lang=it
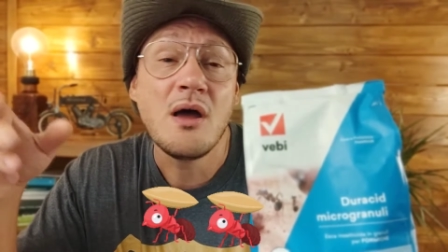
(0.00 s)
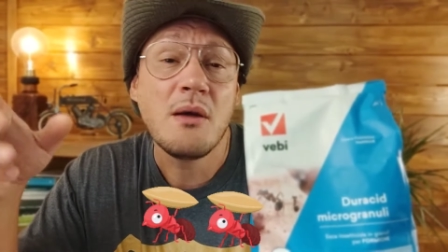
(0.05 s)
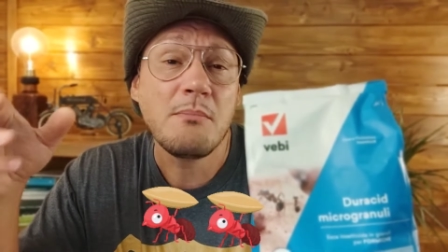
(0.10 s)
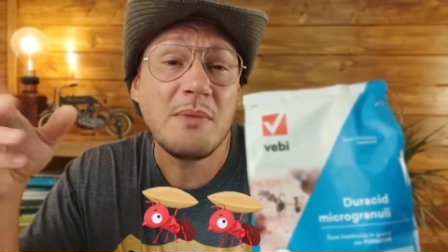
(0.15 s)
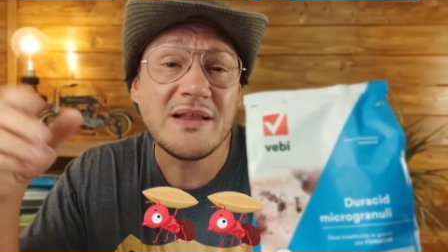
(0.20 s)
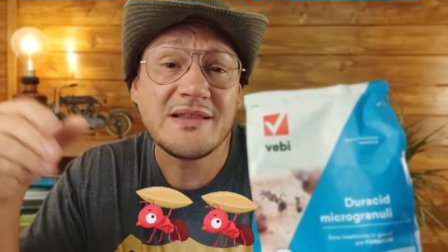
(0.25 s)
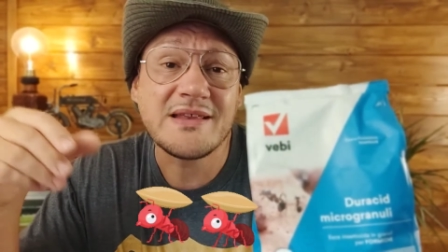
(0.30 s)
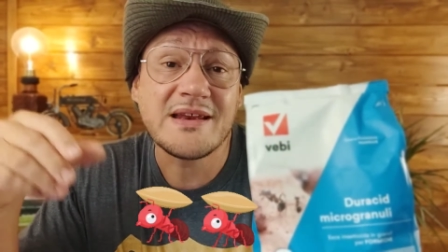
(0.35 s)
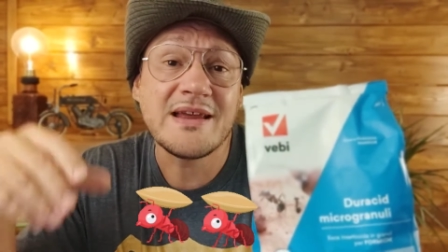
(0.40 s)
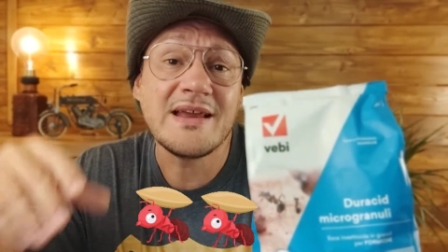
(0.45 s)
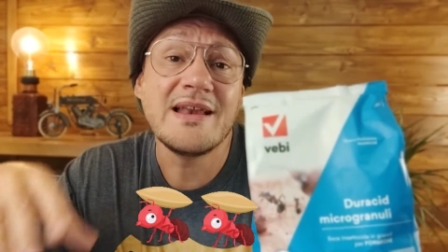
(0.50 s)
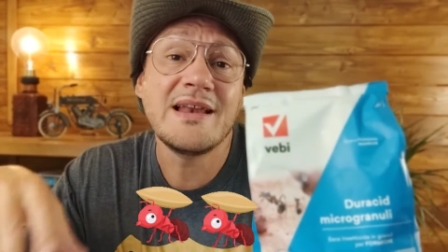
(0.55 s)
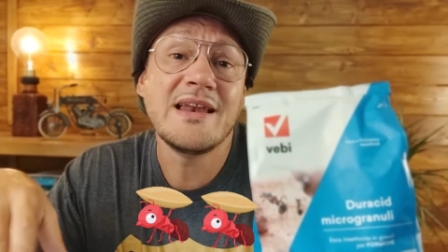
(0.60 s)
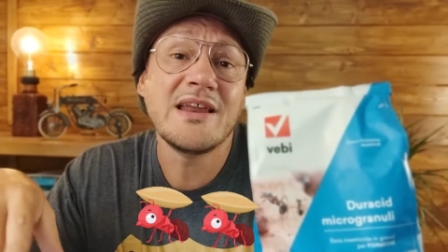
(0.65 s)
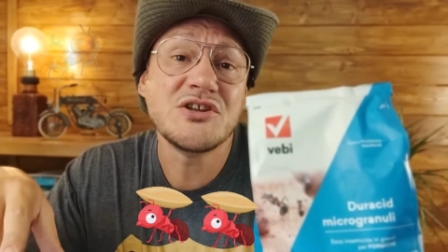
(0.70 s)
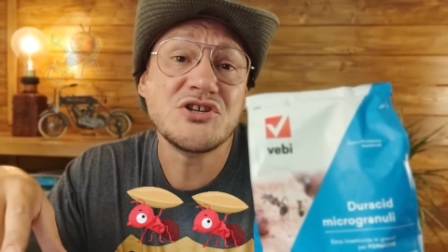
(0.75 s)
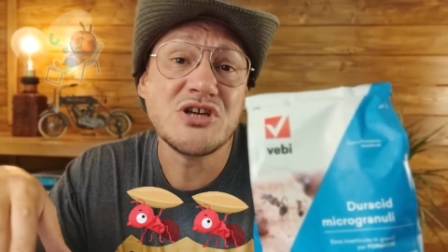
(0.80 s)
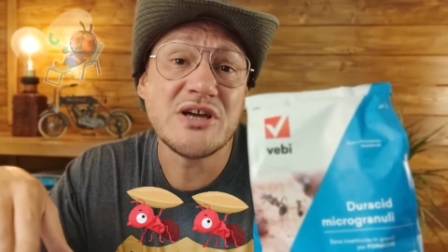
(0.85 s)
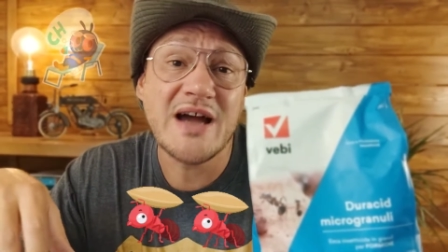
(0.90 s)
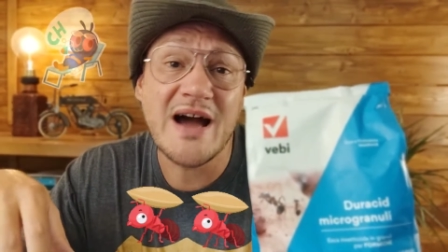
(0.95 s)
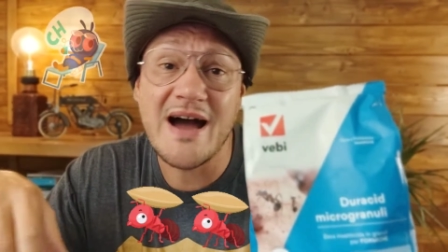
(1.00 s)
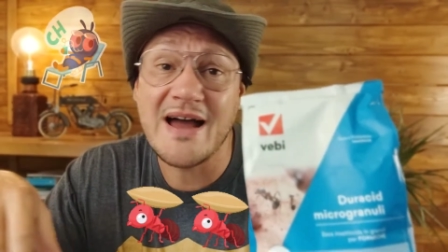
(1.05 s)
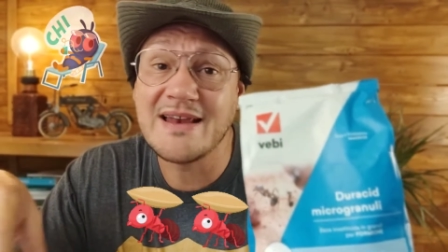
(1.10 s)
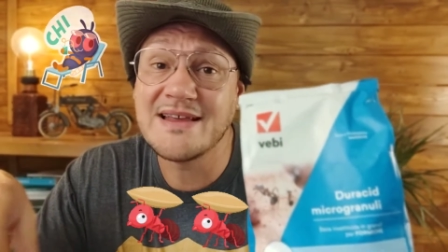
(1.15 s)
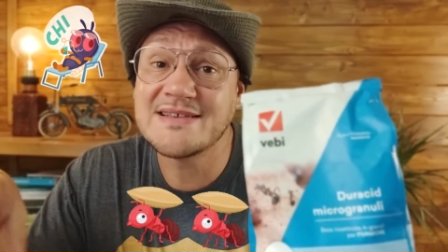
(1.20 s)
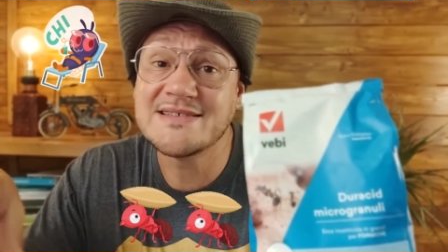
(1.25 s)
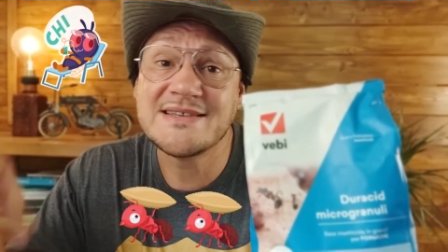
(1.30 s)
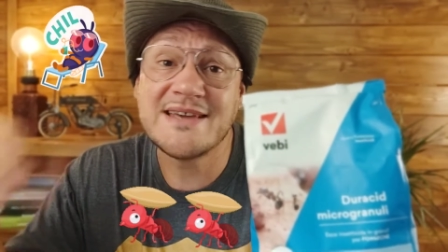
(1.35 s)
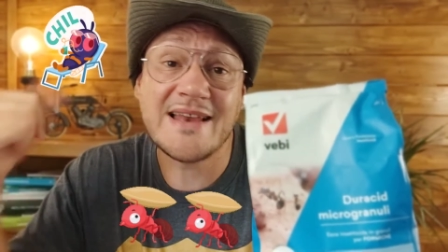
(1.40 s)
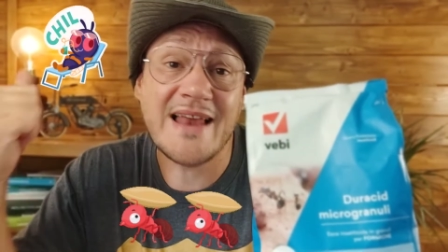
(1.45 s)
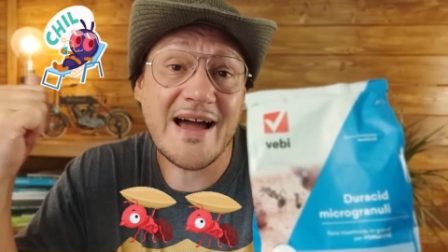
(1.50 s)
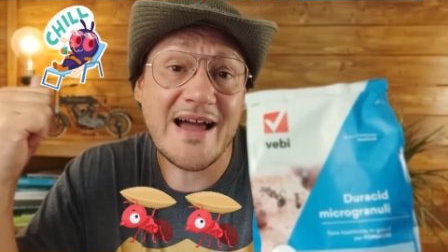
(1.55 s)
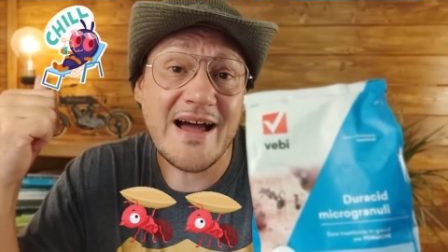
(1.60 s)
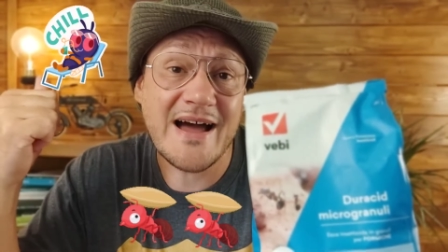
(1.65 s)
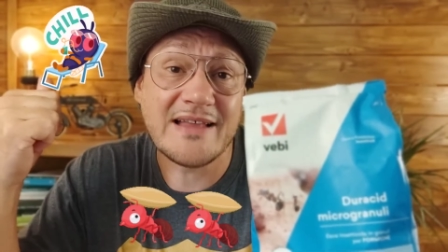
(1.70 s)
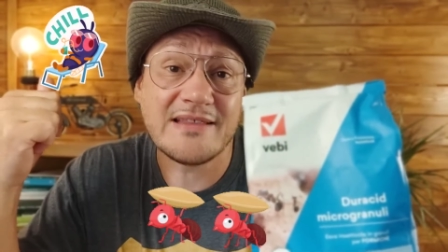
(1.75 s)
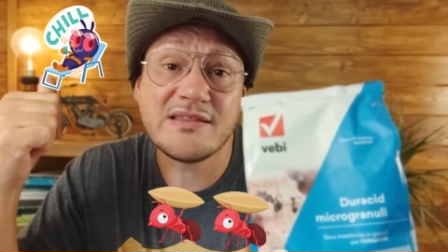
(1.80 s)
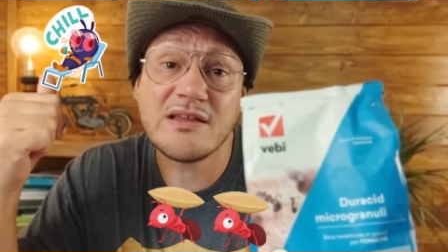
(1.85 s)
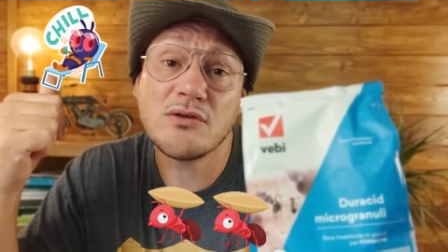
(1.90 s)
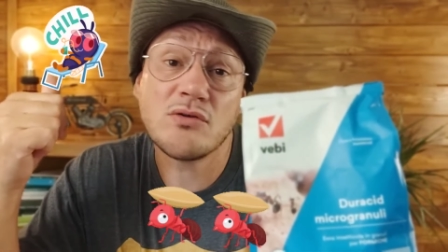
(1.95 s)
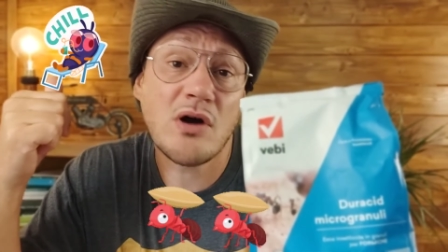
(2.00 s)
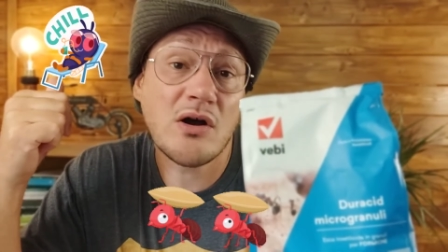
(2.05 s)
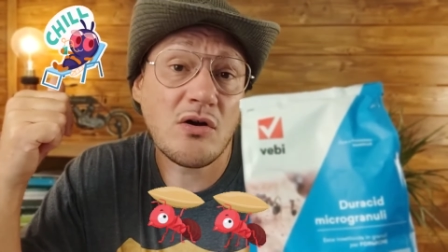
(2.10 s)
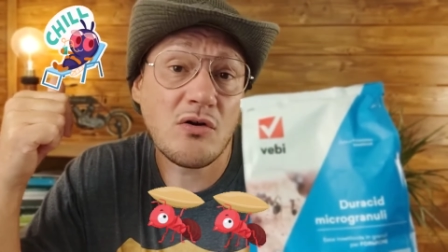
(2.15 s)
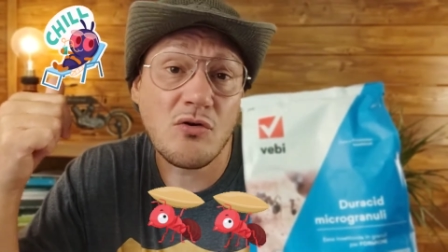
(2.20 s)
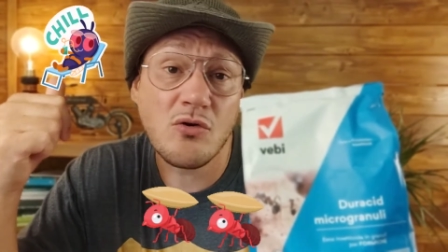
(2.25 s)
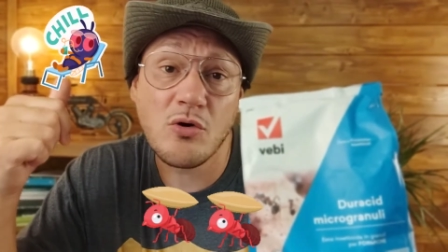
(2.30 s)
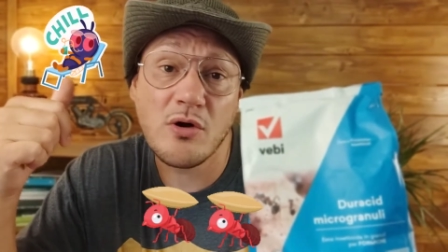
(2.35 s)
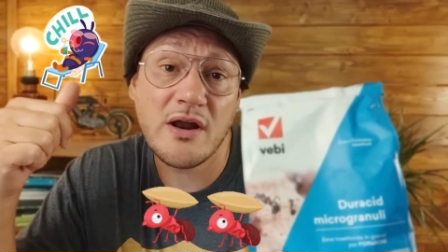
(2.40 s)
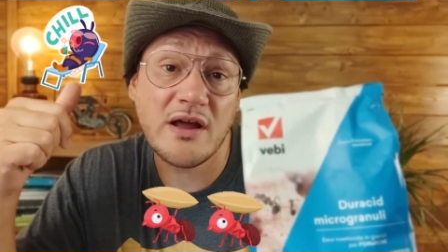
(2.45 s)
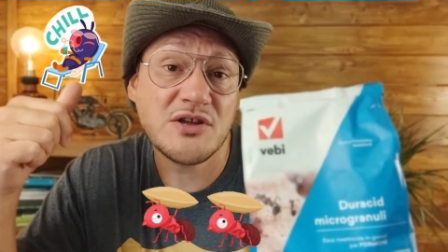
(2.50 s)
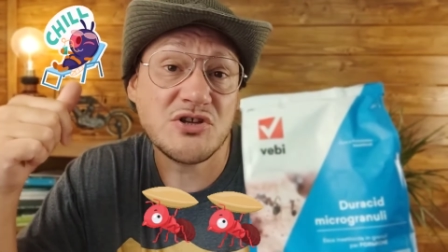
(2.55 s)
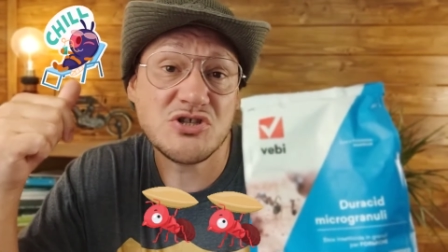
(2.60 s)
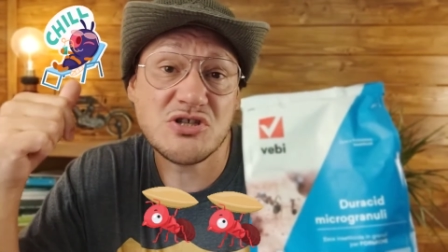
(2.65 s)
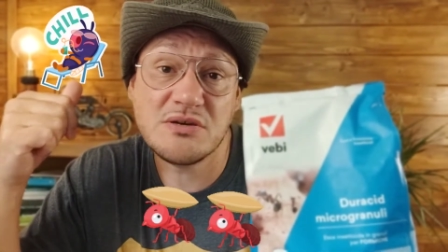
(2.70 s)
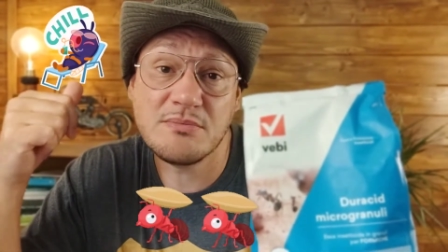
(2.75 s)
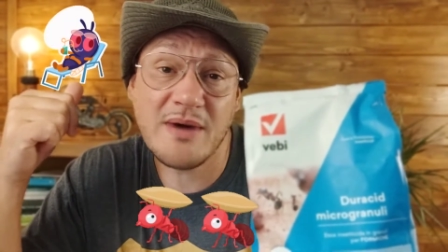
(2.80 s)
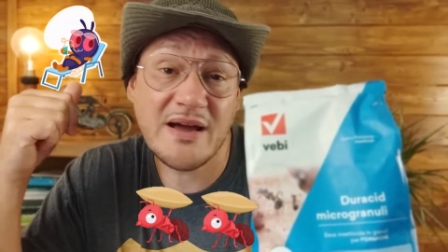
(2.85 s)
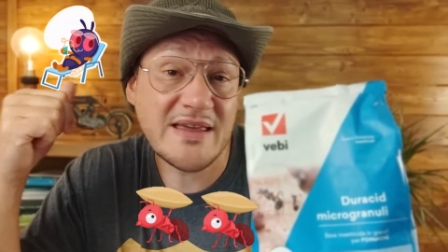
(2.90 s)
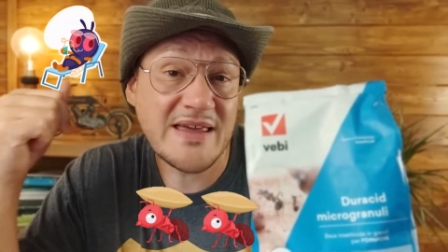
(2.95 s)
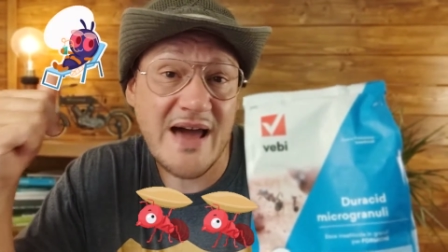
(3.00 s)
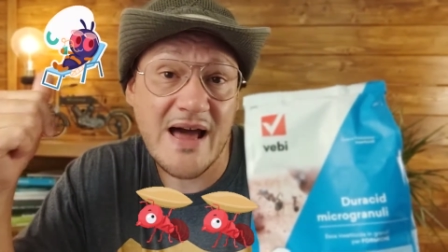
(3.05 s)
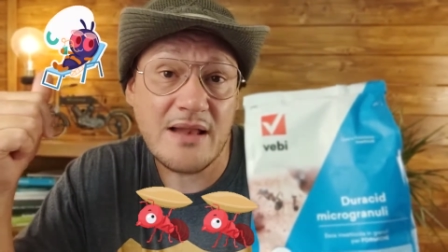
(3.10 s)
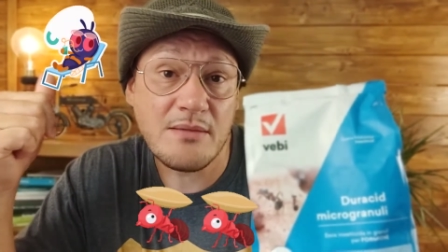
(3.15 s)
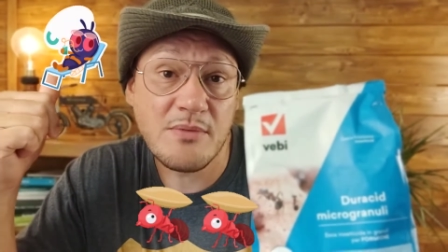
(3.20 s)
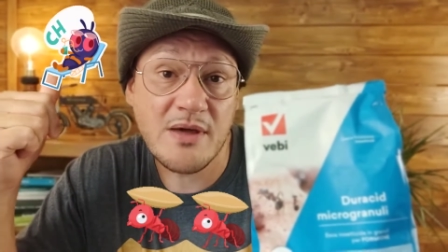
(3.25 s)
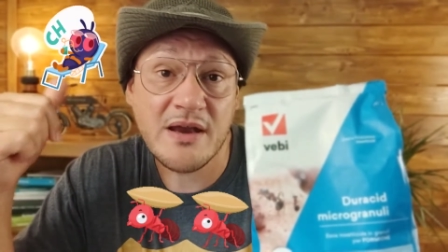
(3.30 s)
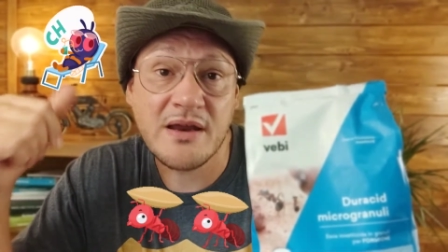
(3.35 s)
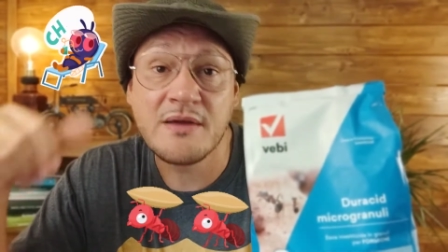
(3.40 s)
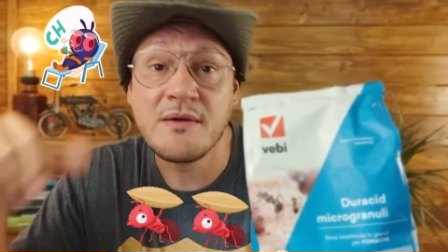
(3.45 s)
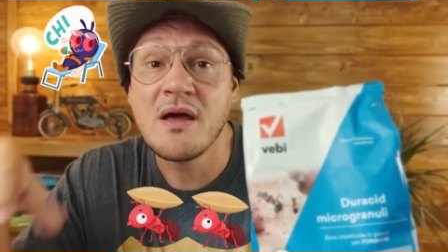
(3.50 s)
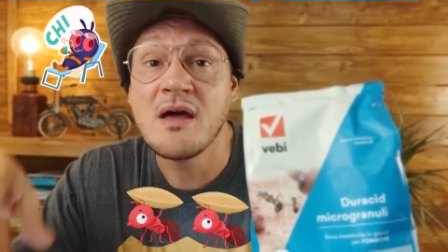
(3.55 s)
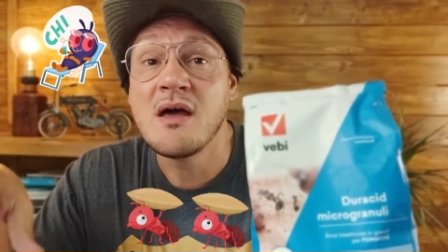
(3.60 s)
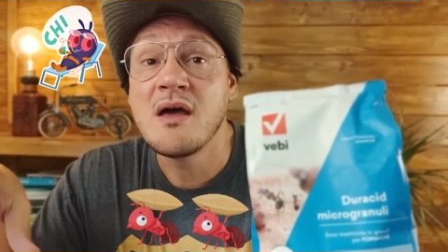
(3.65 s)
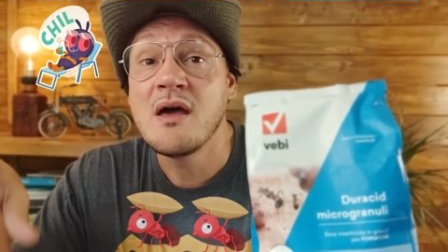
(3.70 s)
mentre le cicale se la cantano ancora in cima agli alberi